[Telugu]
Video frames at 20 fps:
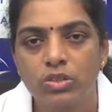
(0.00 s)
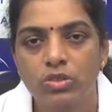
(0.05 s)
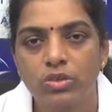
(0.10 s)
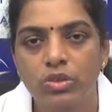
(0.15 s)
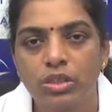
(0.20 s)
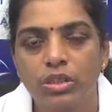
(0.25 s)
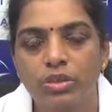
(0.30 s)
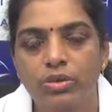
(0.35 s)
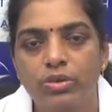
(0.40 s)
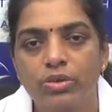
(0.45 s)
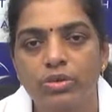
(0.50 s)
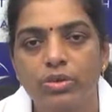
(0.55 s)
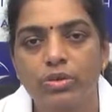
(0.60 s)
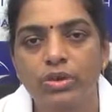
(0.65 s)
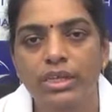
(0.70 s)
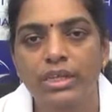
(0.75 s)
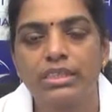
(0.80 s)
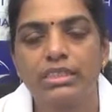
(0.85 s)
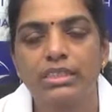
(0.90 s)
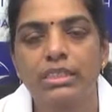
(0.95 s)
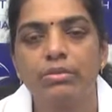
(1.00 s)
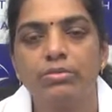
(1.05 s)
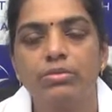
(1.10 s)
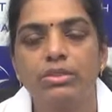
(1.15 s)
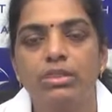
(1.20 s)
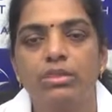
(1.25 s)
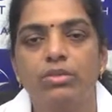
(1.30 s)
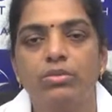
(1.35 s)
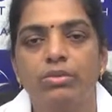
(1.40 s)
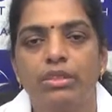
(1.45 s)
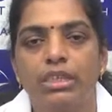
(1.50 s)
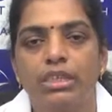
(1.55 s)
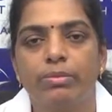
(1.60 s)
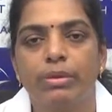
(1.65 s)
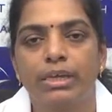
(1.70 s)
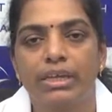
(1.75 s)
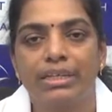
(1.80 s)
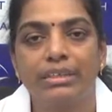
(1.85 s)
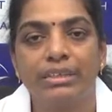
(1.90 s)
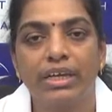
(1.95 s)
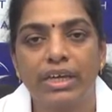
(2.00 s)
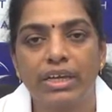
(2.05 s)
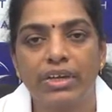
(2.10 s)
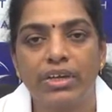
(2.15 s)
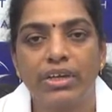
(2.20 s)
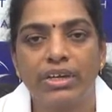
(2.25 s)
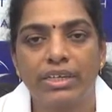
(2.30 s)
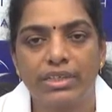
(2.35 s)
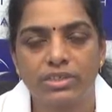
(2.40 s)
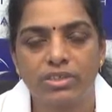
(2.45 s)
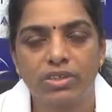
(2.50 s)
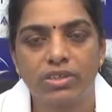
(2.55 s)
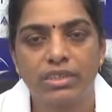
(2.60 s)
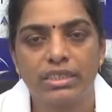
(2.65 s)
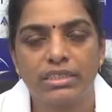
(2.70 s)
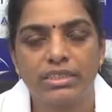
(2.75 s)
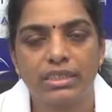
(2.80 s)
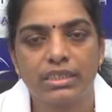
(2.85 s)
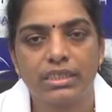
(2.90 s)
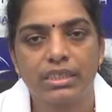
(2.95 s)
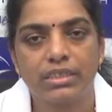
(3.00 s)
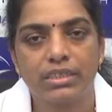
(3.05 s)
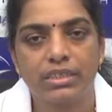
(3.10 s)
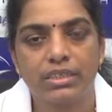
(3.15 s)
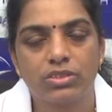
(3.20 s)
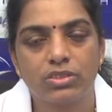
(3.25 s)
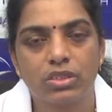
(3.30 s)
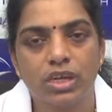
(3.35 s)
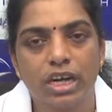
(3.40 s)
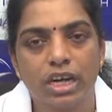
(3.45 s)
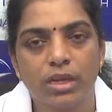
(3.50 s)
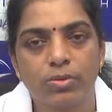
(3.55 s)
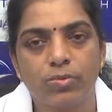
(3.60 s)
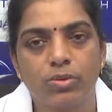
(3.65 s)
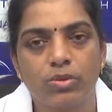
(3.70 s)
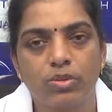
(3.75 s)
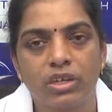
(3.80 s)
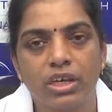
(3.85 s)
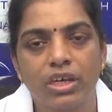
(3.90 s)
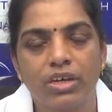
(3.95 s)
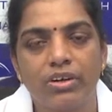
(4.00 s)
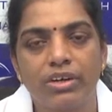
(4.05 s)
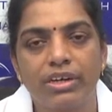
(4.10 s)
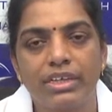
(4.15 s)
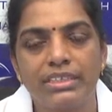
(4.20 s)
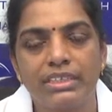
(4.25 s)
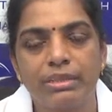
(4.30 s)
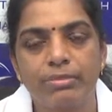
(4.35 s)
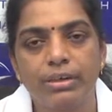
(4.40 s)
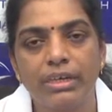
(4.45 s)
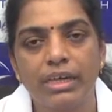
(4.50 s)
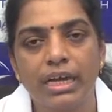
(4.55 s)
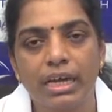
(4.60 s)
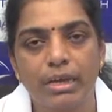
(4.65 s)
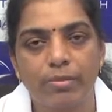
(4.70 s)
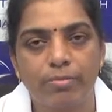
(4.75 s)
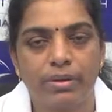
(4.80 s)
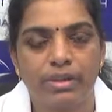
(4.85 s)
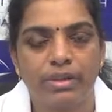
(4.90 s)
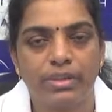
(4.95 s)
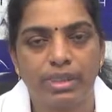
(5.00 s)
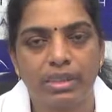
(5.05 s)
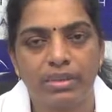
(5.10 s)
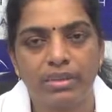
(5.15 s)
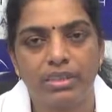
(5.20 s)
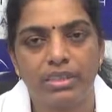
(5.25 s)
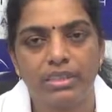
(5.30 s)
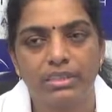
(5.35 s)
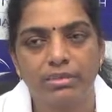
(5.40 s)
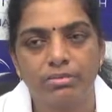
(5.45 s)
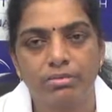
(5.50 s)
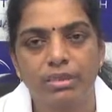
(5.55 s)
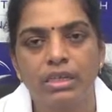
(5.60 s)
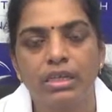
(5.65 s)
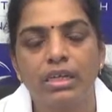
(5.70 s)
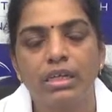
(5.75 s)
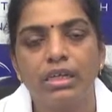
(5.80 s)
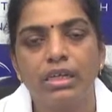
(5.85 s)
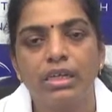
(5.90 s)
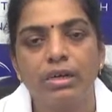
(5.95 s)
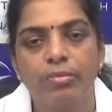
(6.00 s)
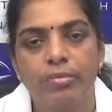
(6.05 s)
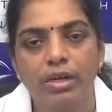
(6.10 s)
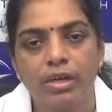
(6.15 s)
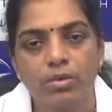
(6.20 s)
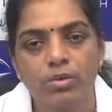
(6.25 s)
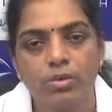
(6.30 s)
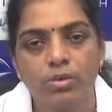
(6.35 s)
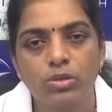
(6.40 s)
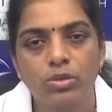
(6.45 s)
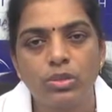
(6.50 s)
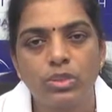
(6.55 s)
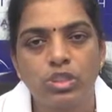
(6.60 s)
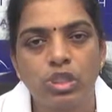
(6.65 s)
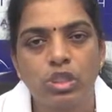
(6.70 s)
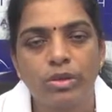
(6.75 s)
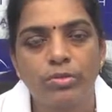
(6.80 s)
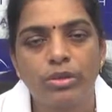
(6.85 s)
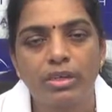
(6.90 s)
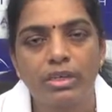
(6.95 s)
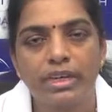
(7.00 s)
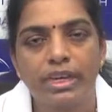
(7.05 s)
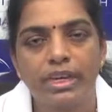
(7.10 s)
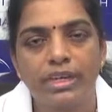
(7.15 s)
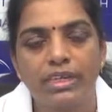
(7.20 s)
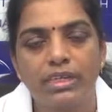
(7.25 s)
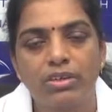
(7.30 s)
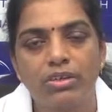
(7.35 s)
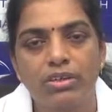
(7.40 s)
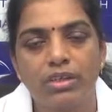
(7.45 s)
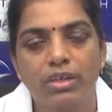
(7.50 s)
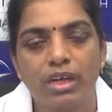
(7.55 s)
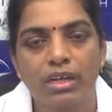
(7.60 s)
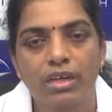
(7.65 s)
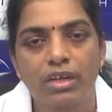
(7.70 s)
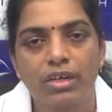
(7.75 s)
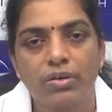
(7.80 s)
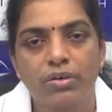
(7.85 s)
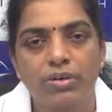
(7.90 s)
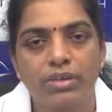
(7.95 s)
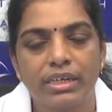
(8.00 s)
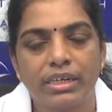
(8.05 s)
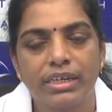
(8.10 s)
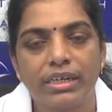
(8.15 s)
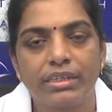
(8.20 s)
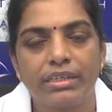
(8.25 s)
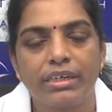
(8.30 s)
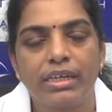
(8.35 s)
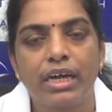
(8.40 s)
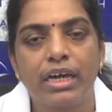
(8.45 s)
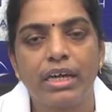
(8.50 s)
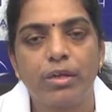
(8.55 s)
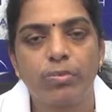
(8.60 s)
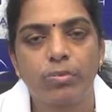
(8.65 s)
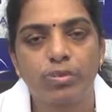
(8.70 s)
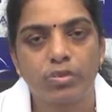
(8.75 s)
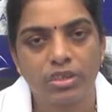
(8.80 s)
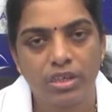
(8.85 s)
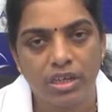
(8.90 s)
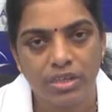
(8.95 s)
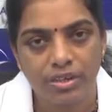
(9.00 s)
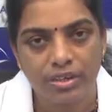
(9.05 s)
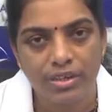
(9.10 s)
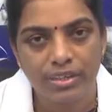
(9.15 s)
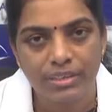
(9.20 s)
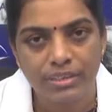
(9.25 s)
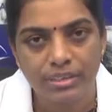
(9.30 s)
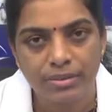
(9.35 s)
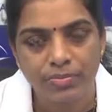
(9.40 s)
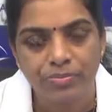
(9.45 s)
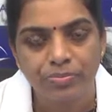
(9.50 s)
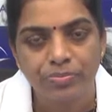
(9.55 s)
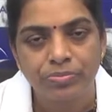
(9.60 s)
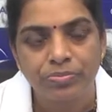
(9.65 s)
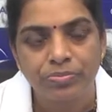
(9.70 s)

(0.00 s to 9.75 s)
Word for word: సో ఈ రెండు ఎక్స్ట్రీమ్స్లో ఉంటుంది మనకి థైరాయిడ్ డిసార్డర్స్ అనేది సో హైపోథైరాయిడిజం అండ్ హైపర్ థైరాయిడిజం మనం మోస్ట్ కామన్గా ఎంటర్ ఎన్కౌంటర్ అయ్యేది హైపోథైరాయిడిజం